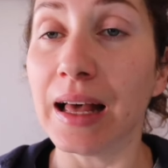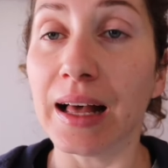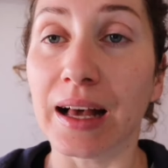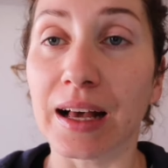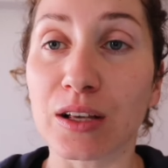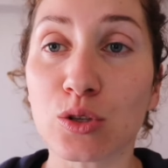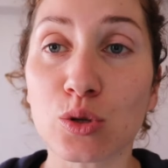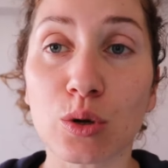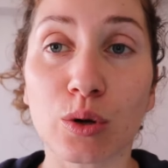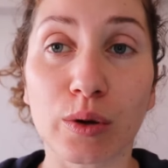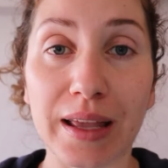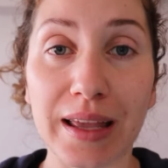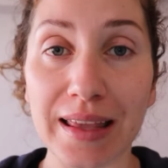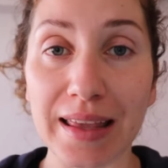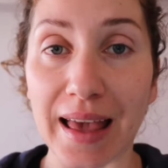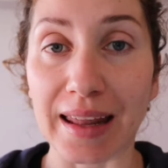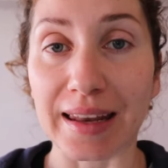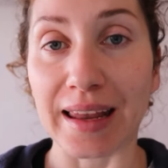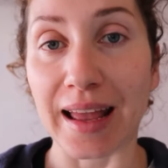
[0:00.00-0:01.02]
Eh, solo che
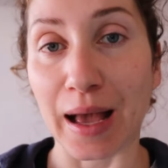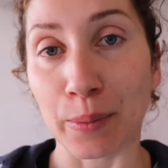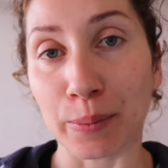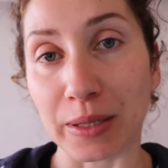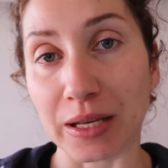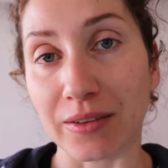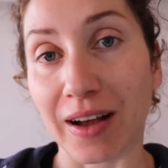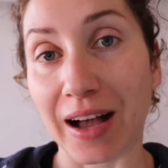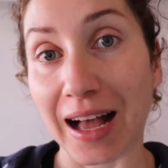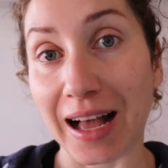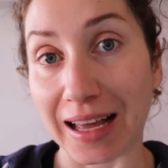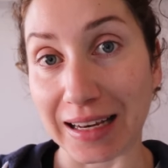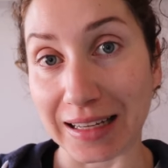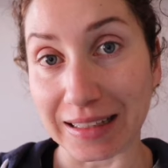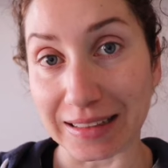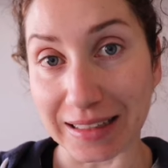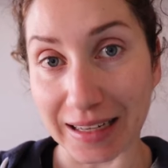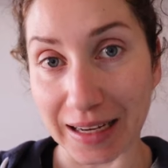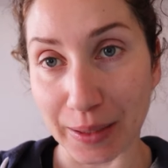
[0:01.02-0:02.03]
ieri apriva
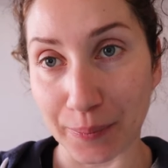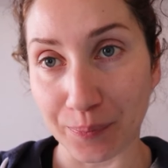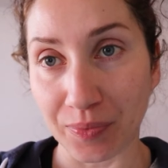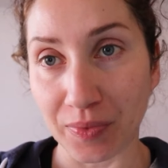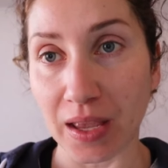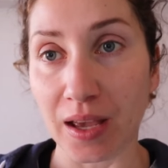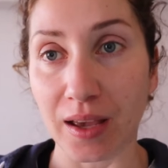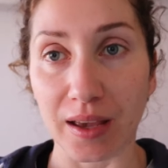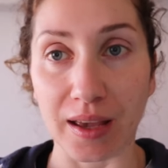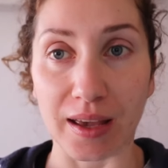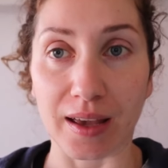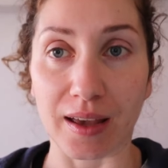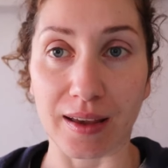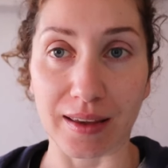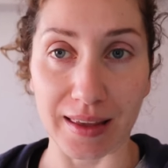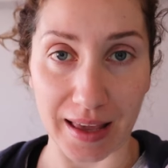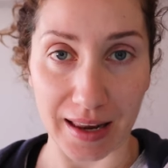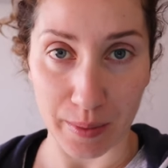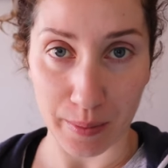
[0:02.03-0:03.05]
alle 3,
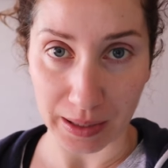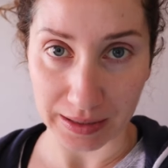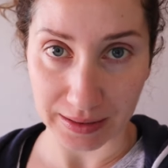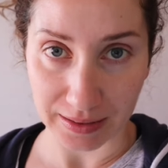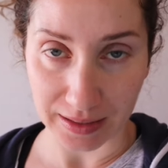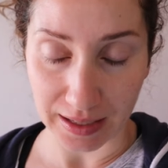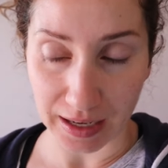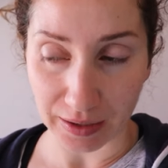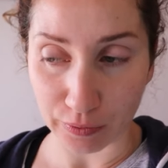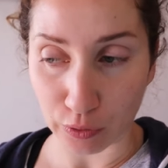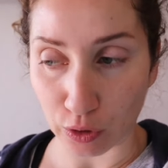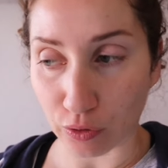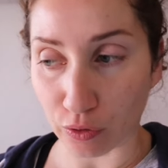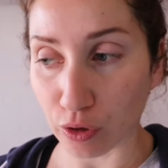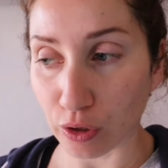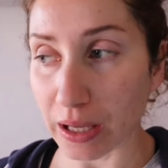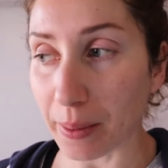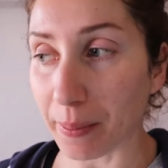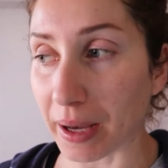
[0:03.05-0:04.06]
eh, ieri mattina
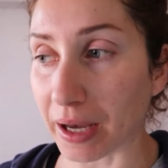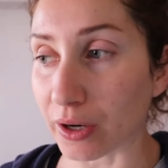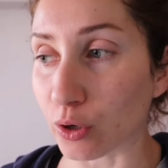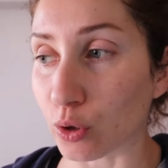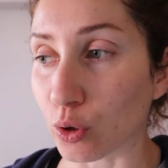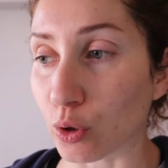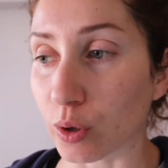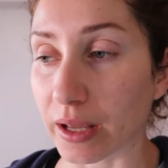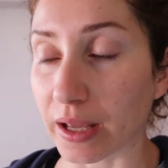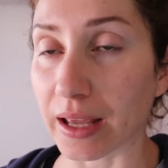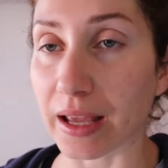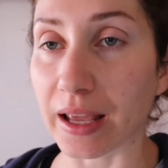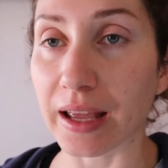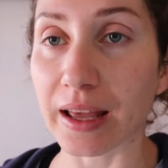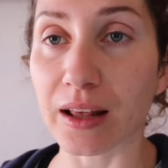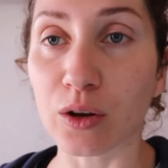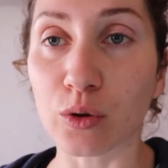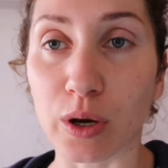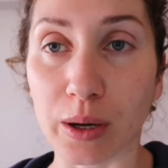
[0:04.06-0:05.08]
volevo chiamarlo e,
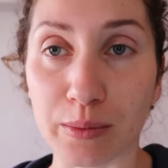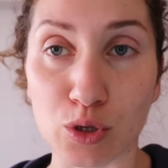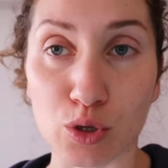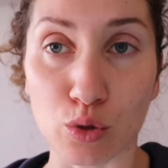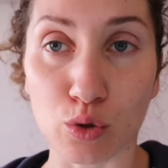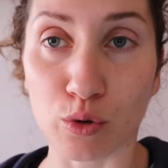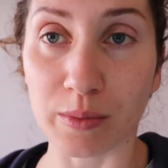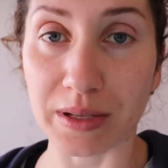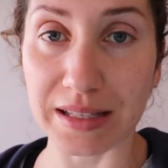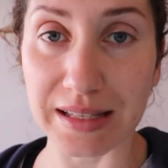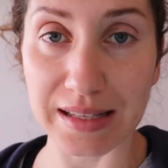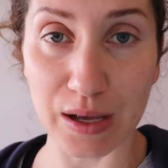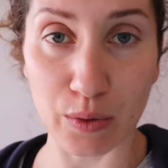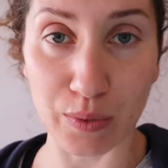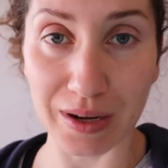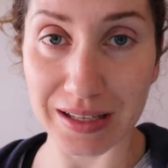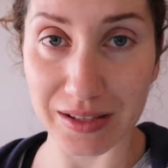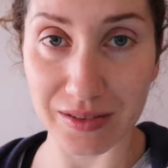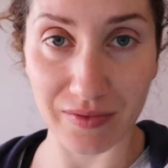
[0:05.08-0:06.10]
e, allora mi sono messa
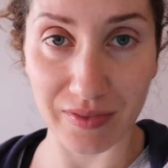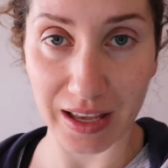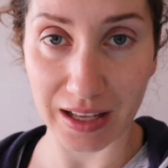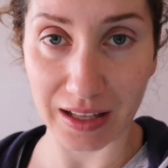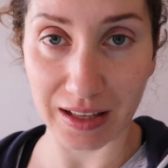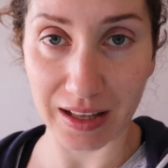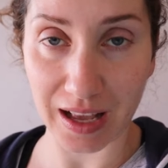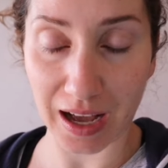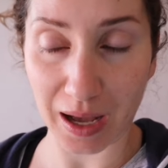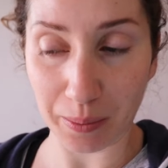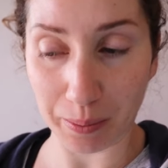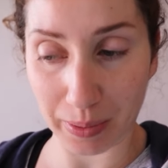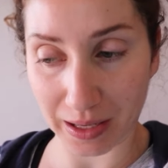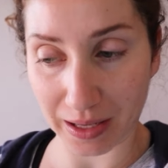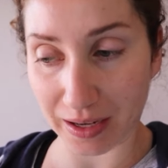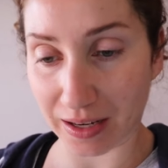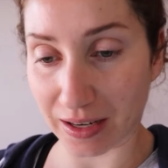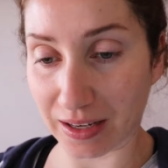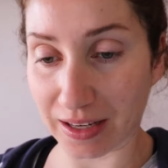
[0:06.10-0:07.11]
una sveglia
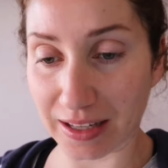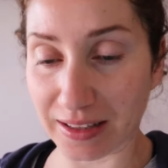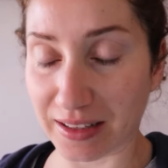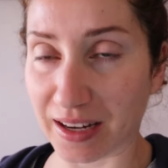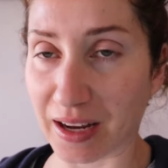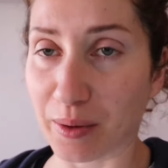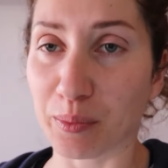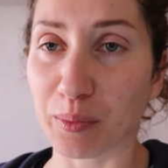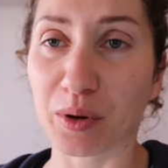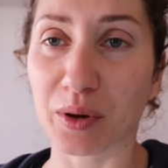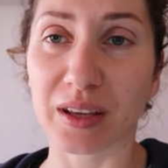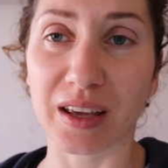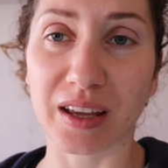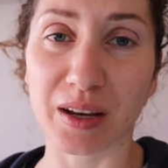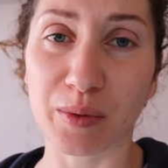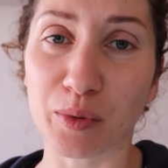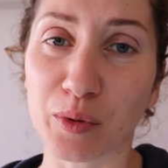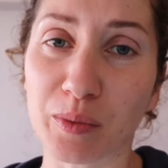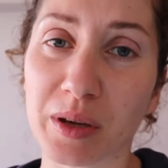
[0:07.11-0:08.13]
per le 3, poi
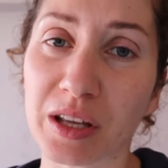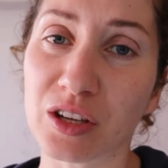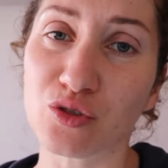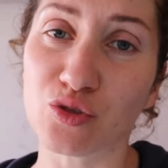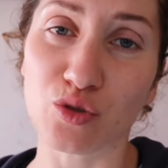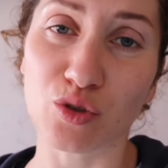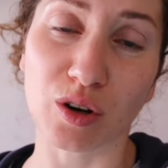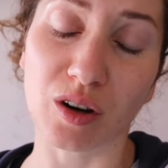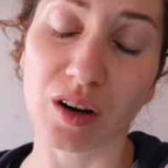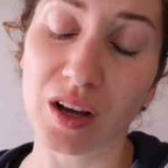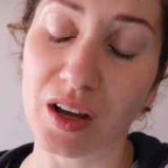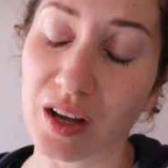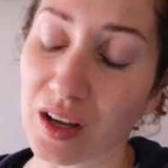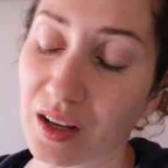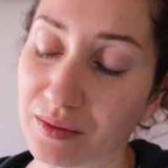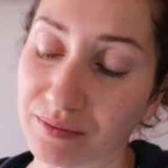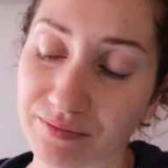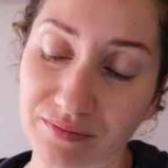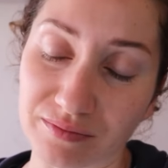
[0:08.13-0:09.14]
ieri pomeriggio
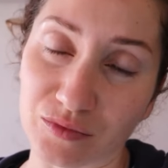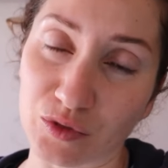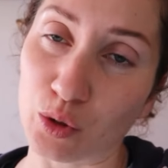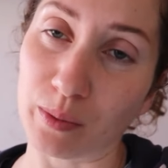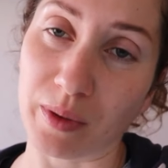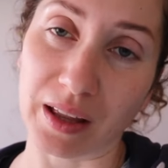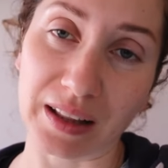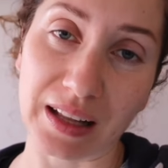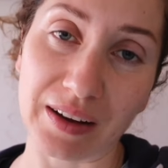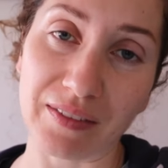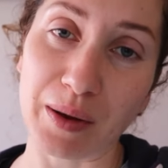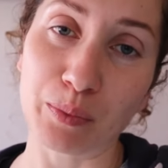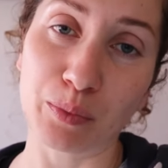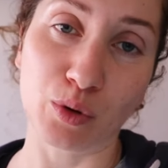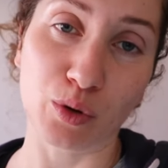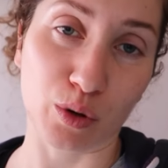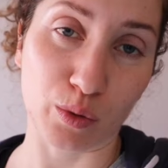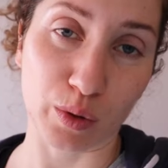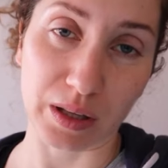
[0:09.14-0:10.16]
mh, mm, non mi andava
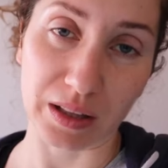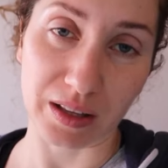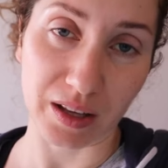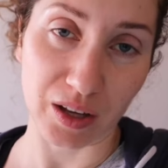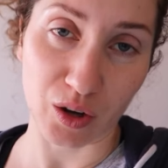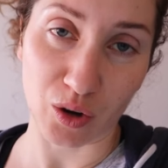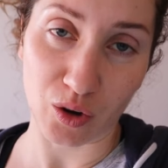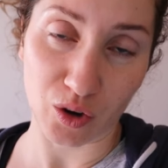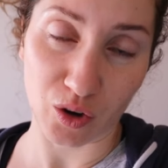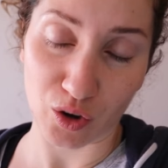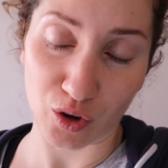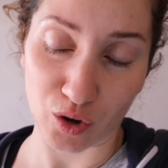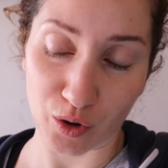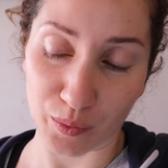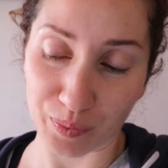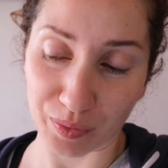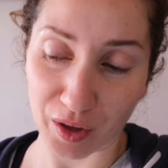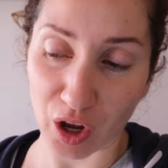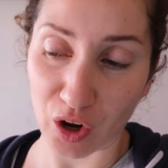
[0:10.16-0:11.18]
più e quindi
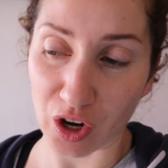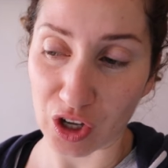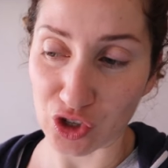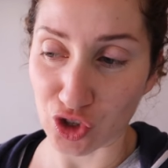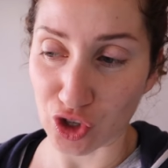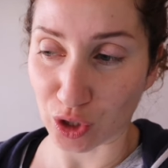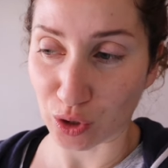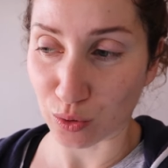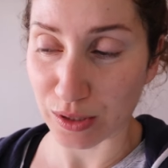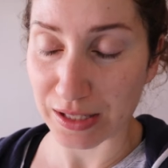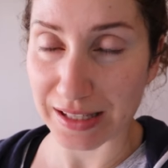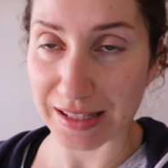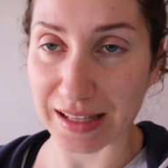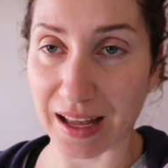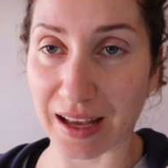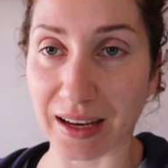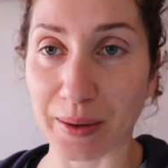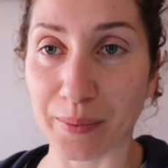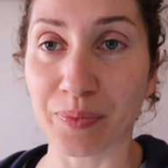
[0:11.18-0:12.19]
ho, ho lasciato
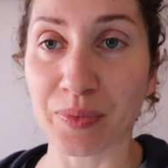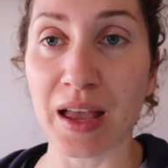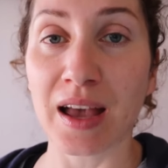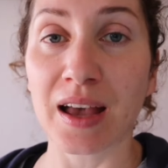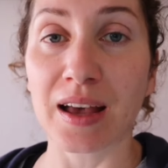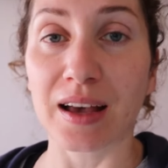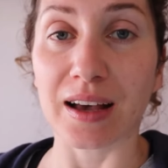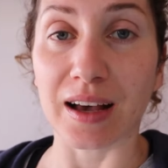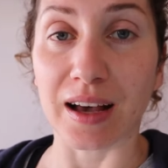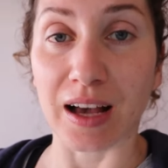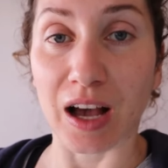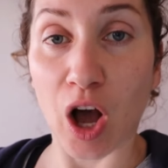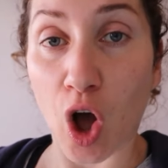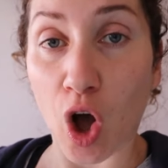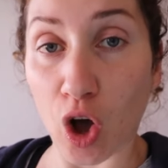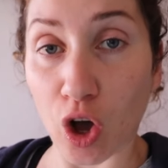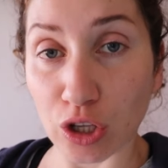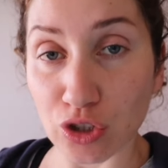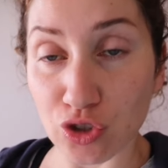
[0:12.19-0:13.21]
stare. Eh,
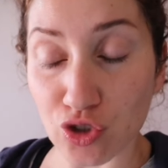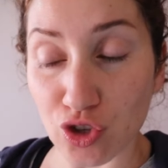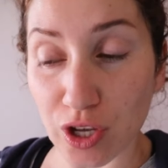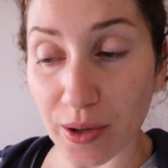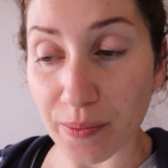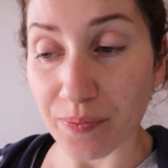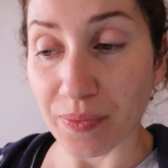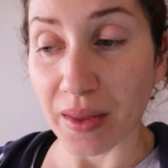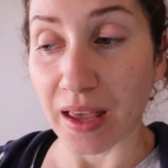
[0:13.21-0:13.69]
oggi